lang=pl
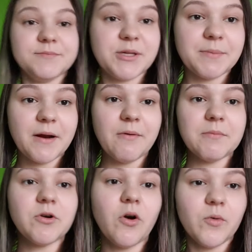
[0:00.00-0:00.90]

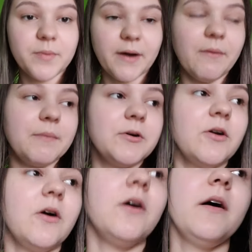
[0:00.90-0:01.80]
przebrałam go, ubrałam
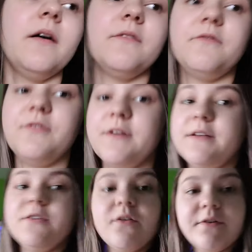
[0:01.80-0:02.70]
go
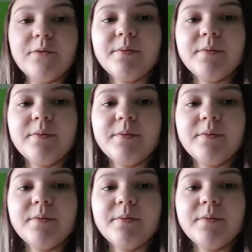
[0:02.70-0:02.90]
w nowe